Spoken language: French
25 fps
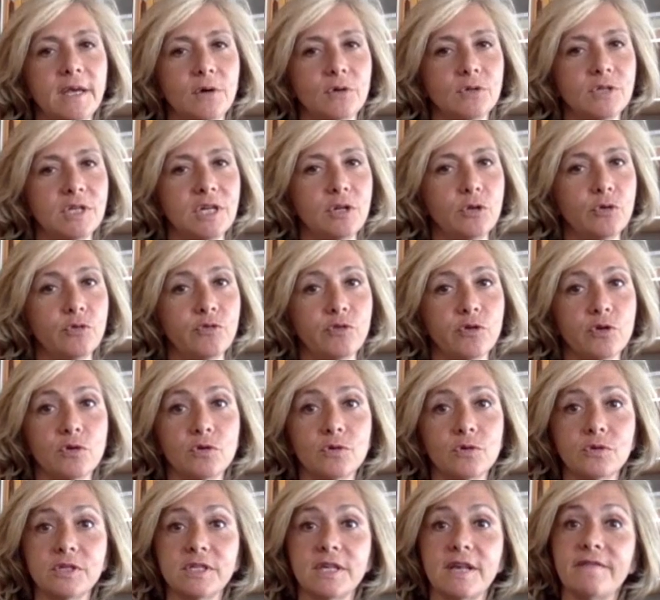en
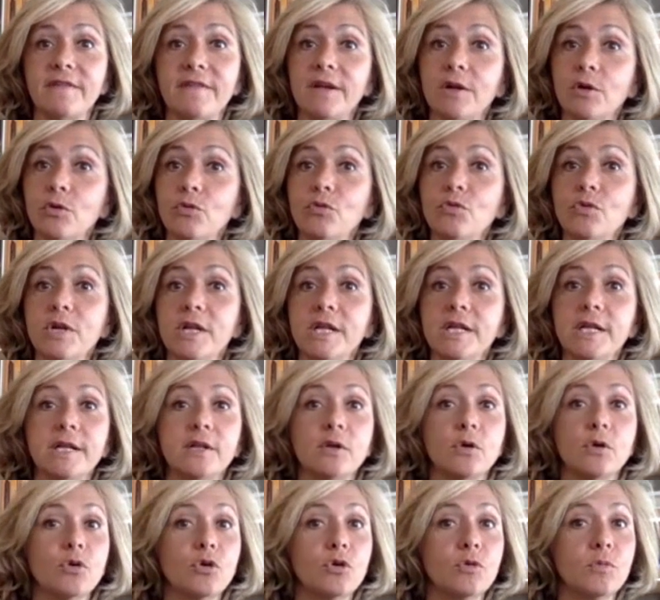Île-de-France avec le goulet
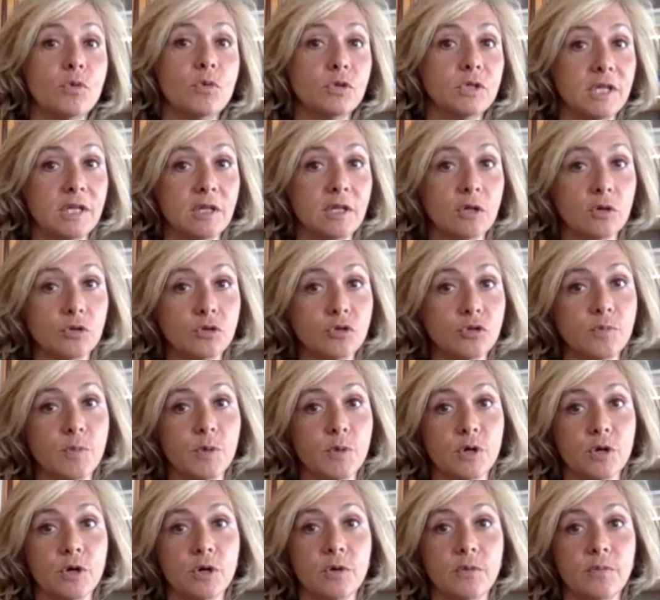d'étranglement des
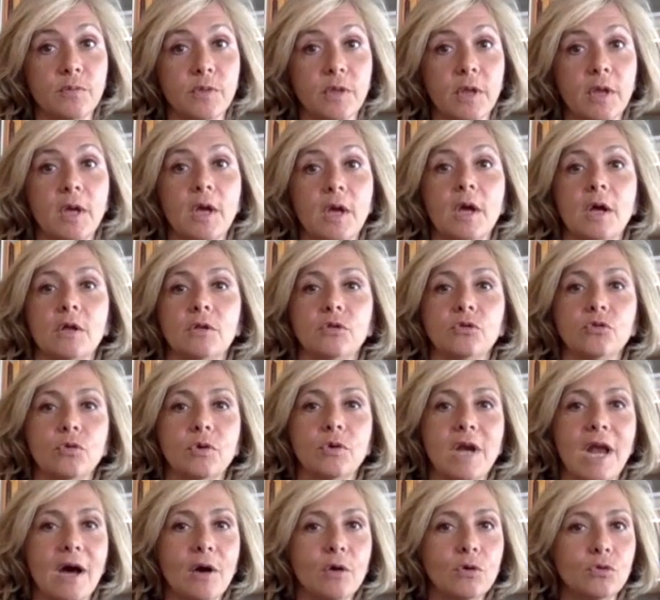transports donc
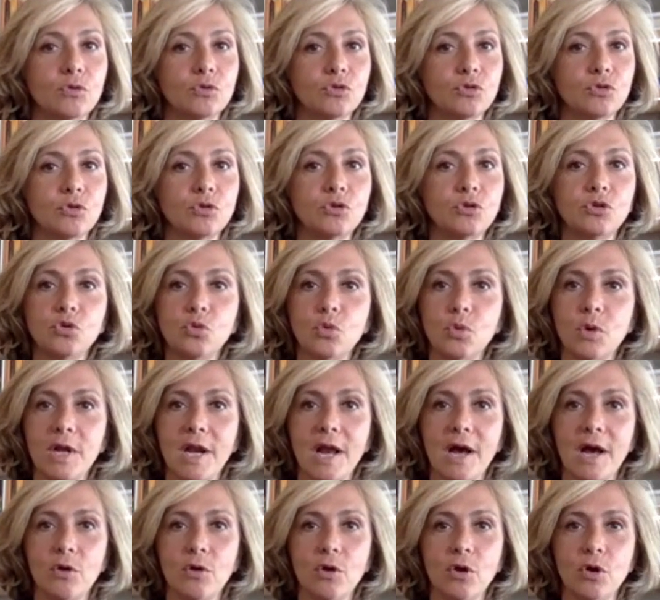la reconstruction et
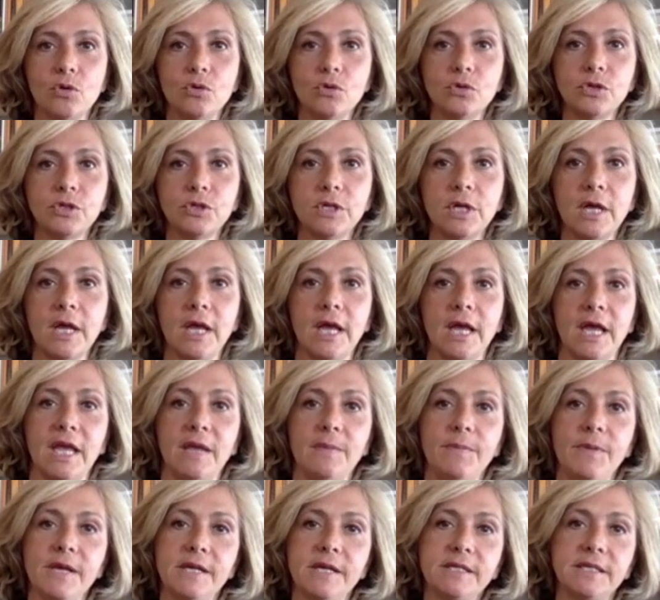la relance, eh
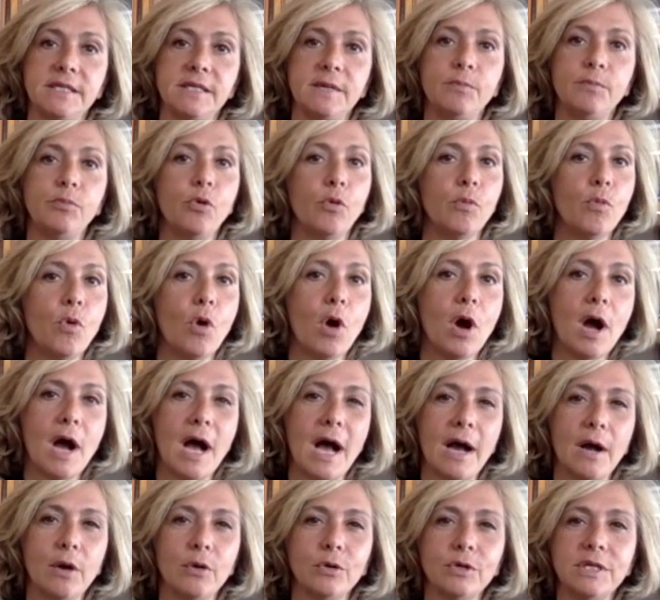bien, c'est pour moi
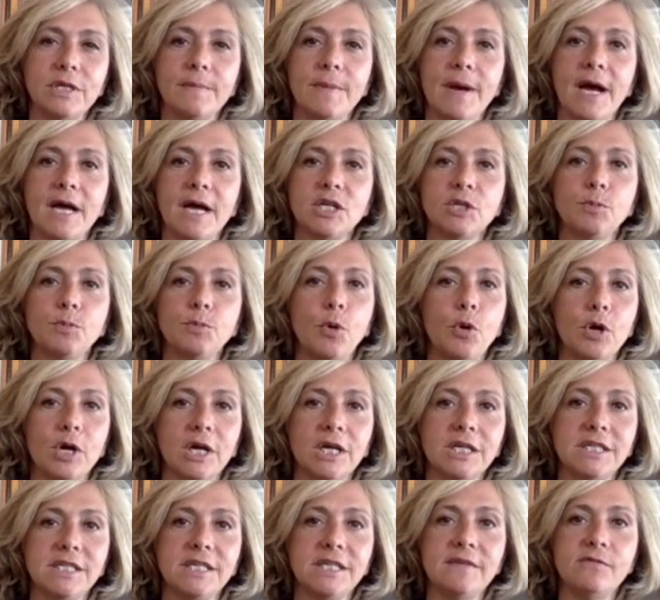un redémarrage
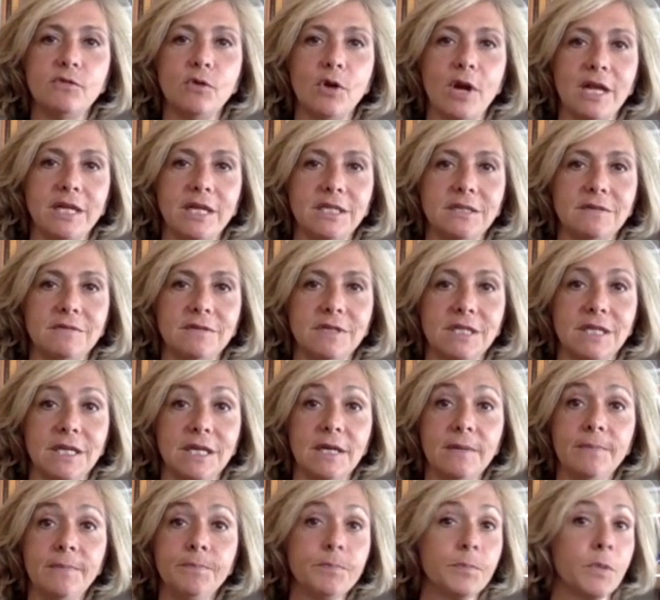progressif de
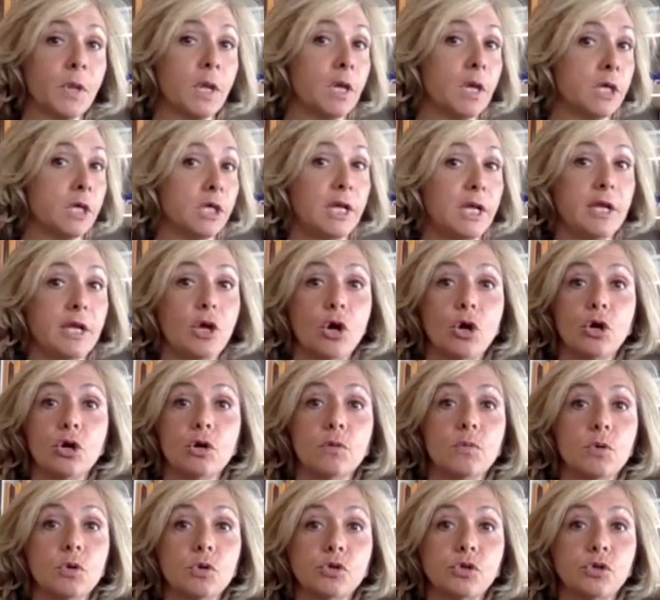l'activité, qui d'ailleurs
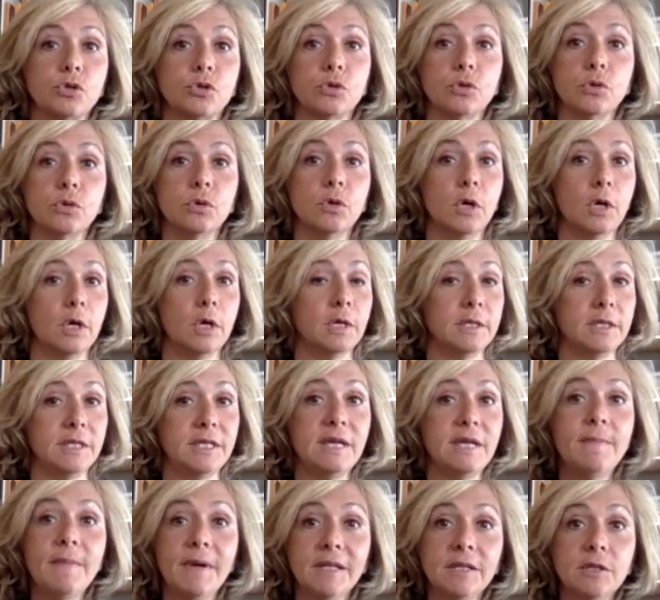commence euh,
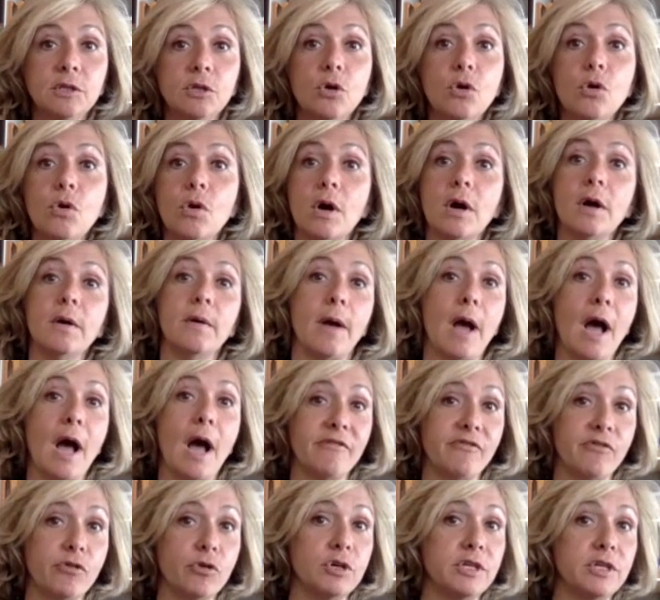dès maintenant, hein,
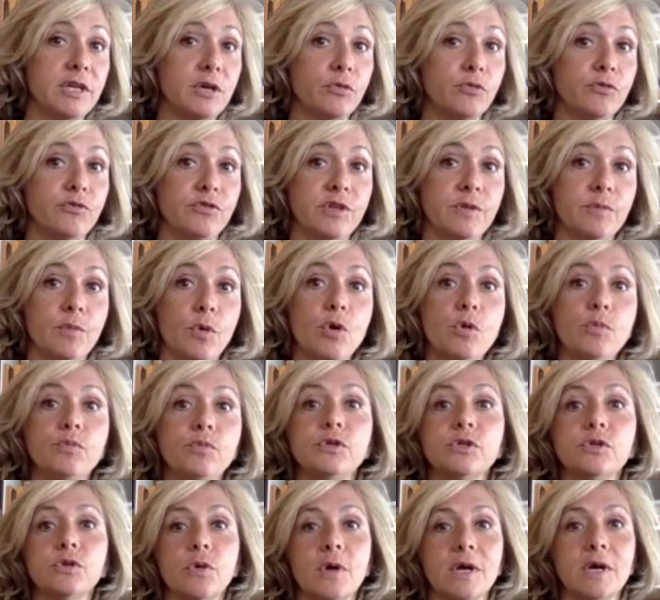avant le déconfinement,
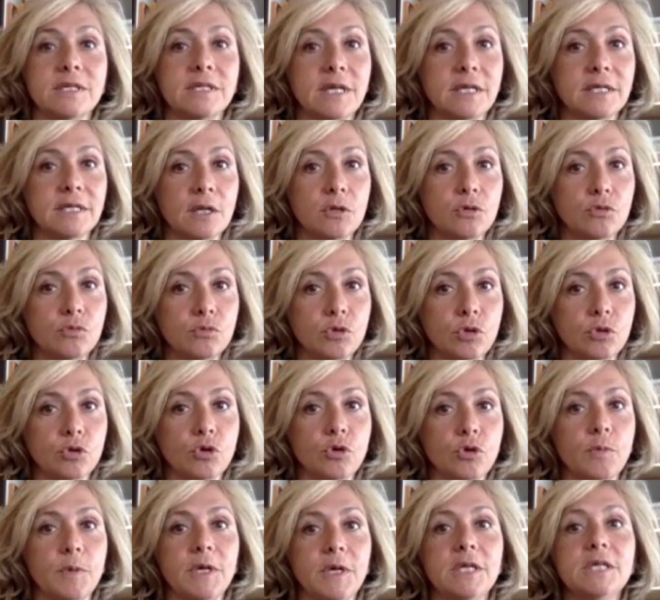puisque un certain nombre
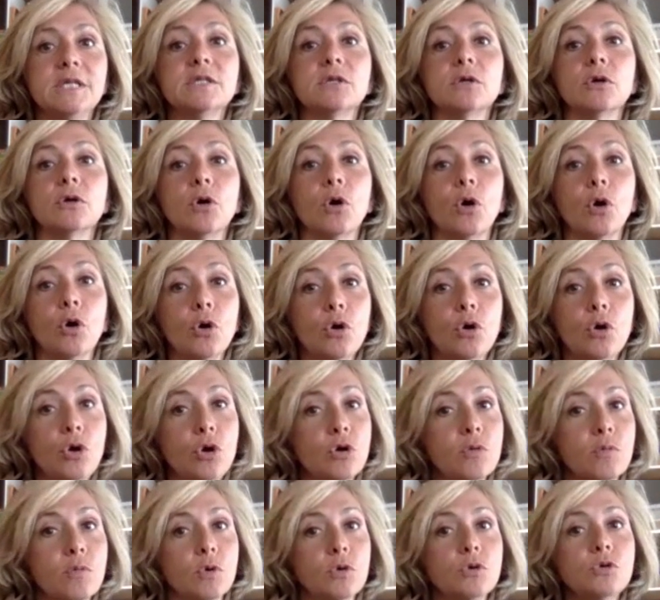d'entreprises
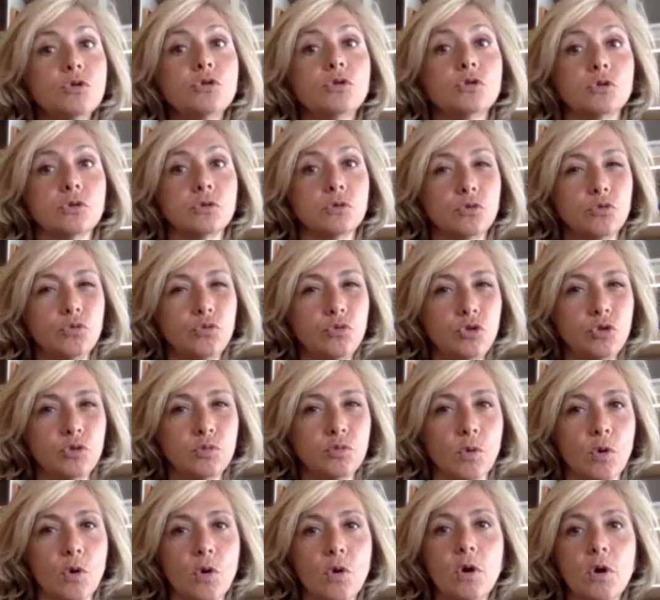recommencent
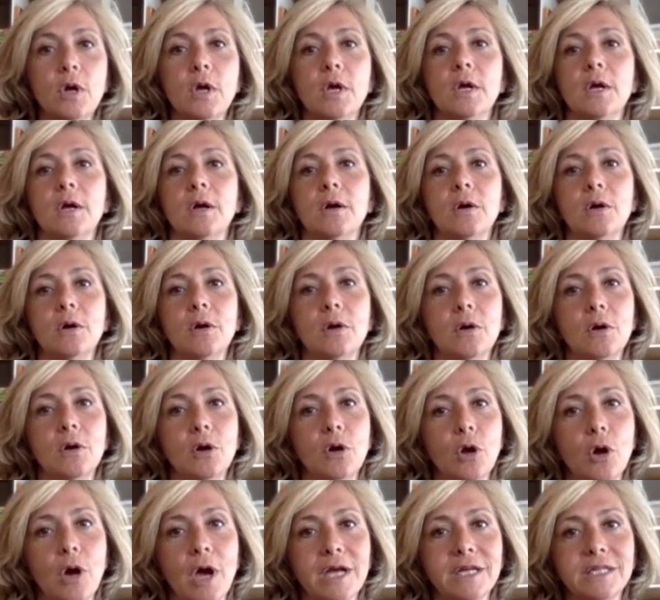doucement euh,
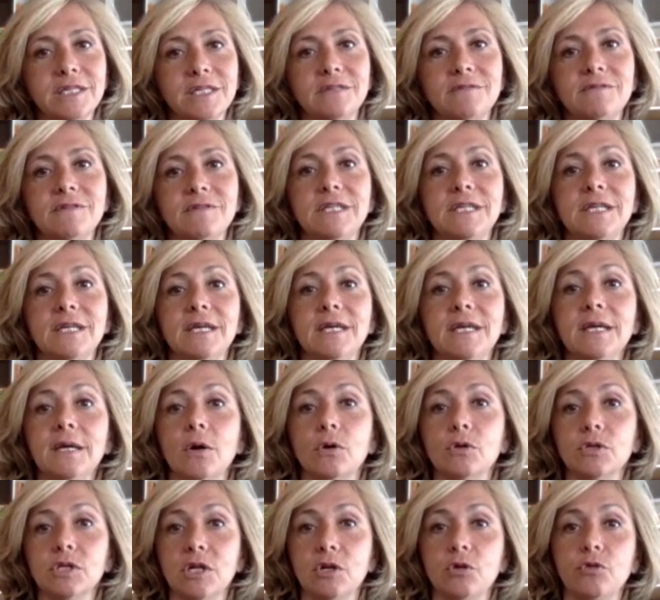leur activité
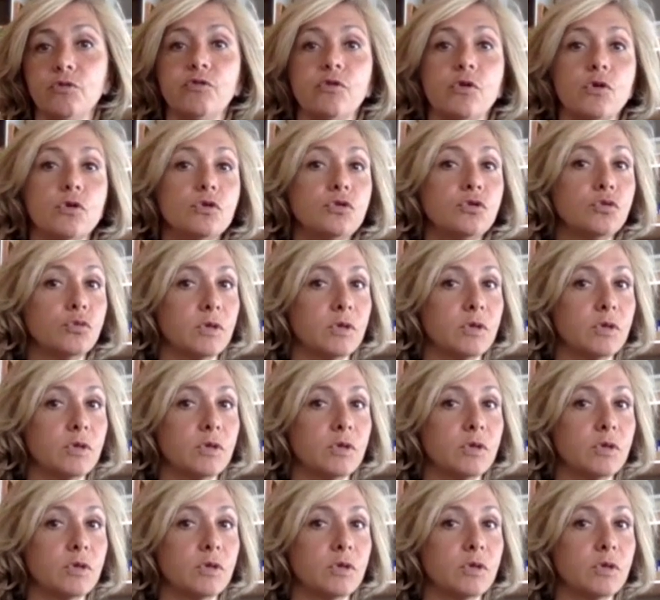en Ile-de-France.